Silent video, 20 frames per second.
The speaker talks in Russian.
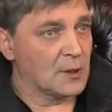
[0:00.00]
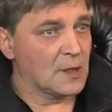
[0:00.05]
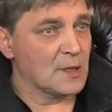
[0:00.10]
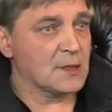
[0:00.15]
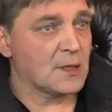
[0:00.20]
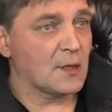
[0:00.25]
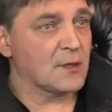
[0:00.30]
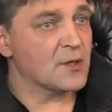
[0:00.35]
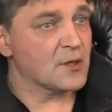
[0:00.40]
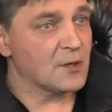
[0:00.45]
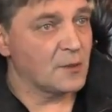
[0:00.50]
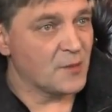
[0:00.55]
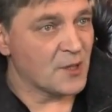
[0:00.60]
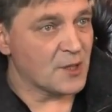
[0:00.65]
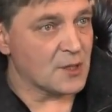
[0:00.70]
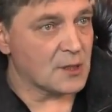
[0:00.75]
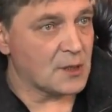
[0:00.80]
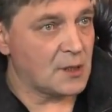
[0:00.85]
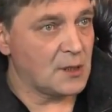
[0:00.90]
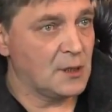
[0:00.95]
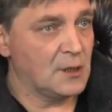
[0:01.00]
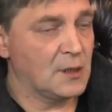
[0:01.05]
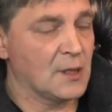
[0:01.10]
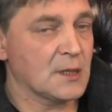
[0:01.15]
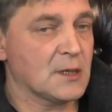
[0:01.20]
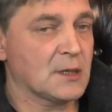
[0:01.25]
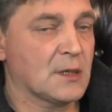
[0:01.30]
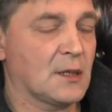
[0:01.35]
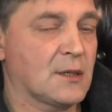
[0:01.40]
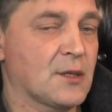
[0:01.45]
достаточно мирские,
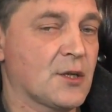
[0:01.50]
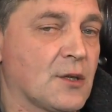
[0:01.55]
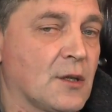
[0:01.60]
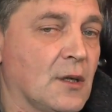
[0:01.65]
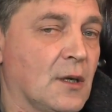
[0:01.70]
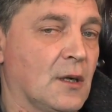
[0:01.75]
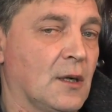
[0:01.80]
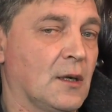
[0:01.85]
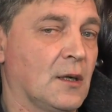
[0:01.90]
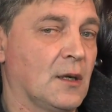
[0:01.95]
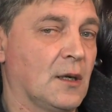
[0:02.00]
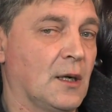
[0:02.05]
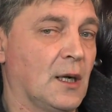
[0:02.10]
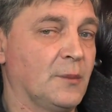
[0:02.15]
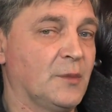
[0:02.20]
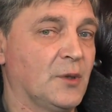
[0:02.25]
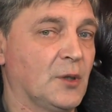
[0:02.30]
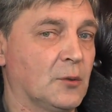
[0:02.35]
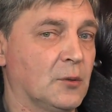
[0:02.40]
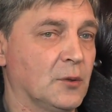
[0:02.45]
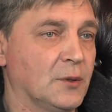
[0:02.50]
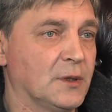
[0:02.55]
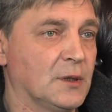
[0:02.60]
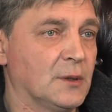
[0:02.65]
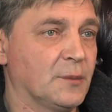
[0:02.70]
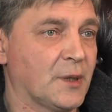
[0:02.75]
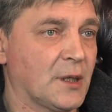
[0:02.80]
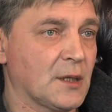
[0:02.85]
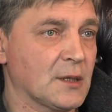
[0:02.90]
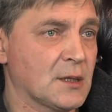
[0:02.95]
достаточно
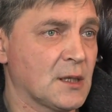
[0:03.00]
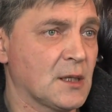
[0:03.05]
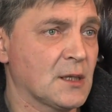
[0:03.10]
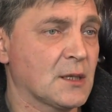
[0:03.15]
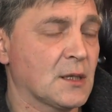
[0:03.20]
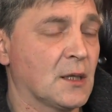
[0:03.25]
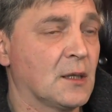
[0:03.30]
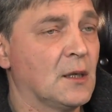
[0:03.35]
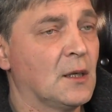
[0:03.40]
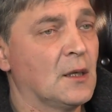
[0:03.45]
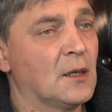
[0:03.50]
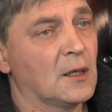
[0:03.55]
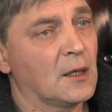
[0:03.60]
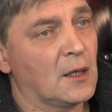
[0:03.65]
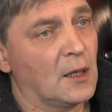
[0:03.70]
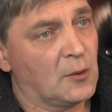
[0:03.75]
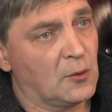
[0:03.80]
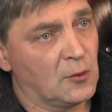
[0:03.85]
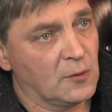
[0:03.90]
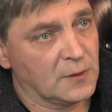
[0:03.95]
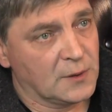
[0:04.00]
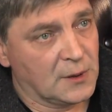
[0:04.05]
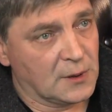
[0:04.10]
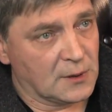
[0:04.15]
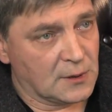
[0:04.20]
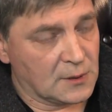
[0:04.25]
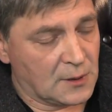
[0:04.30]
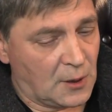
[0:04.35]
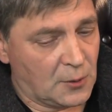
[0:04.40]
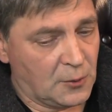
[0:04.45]
обиходные процессы,
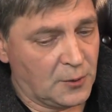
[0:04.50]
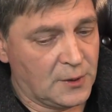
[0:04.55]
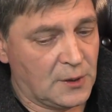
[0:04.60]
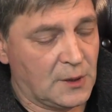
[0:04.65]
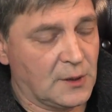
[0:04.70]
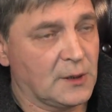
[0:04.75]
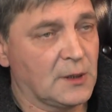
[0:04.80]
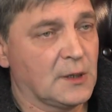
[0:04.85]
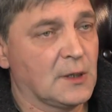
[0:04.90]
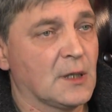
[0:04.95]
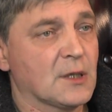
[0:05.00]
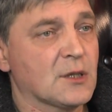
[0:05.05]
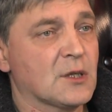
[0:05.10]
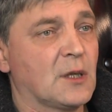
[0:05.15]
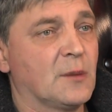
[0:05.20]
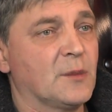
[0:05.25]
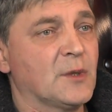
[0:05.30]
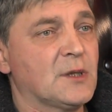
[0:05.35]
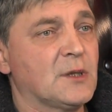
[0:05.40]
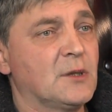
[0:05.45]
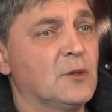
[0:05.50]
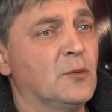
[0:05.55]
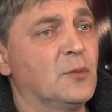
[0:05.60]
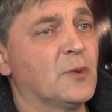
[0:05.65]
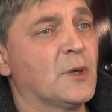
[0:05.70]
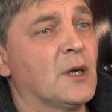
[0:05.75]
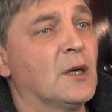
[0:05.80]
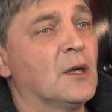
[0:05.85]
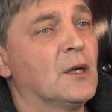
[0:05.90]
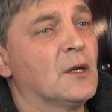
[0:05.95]
какого, какой длины должна быть
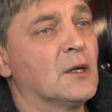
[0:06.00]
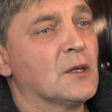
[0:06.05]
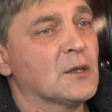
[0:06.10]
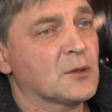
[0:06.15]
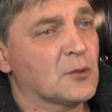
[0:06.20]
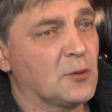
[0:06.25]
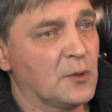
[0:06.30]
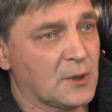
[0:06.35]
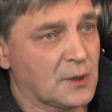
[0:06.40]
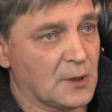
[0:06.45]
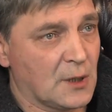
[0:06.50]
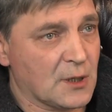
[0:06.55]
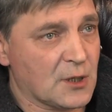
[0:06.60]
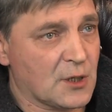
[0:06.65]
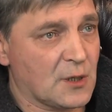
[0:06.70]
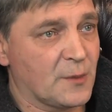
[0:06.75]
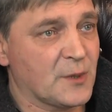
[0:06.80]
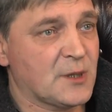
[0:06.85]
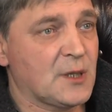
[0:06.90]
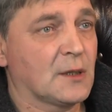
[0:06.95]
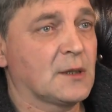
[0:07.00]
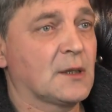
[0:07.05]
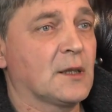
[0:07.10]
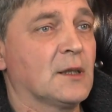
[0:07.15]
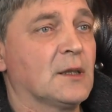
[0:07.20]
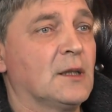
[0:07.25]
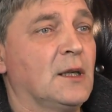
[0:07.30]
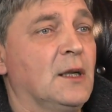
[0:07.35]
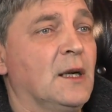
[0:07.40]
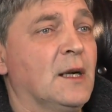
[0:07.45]
юбка, сколько должна быть
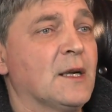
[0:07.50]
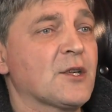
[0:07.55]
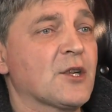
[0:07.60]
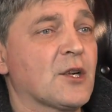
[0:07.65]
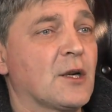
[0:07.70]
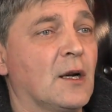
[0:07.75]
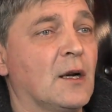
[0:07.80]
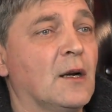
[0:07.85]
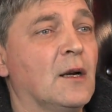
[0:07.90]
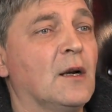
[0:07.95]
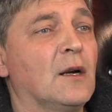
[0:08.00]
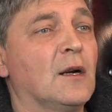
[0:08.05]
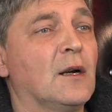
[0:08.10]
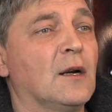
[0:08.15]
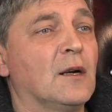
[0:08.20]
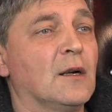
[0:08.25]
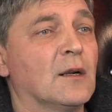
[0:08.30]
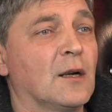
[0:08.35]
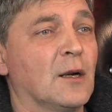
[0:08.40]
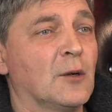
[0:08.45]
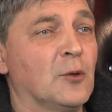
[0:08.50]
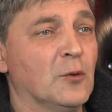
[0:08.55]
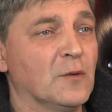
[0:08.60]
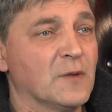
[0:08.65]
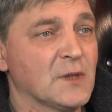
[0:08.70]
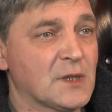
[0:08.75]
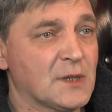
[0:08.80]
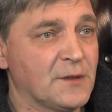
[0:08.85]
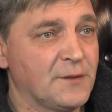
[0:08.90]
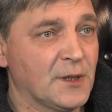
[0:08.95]
открыта ляжка, а
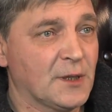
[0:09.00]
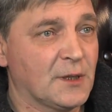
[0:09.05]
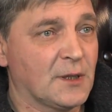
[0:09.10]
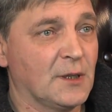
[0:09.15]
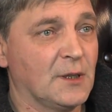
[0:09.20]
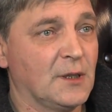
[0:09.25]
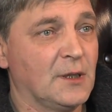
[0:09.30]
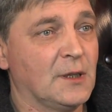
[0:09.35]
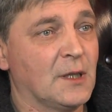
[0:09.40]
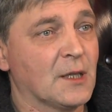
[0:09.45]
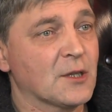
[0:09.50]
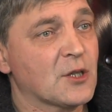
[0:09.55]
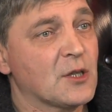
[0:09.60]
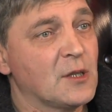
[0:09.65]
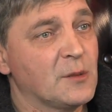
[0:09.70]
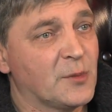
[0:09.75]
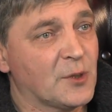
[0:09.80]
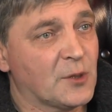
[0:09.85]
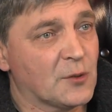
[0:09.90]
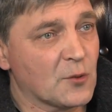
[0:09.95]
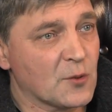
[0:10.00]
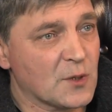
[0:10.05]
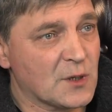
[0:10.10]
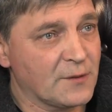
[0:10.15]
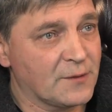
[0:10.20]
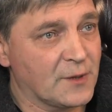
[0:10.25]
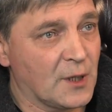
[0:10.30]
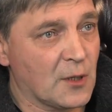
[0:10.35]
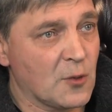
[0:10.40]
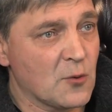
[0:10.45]
какого цвета, и должны ли быть
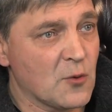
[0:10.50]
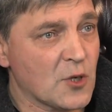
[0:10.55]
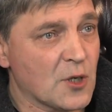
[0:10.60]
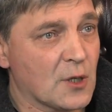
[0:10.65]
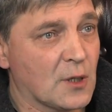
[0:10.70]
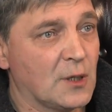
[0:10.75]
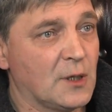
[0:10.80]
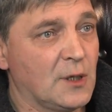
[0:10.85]
трусы в горошек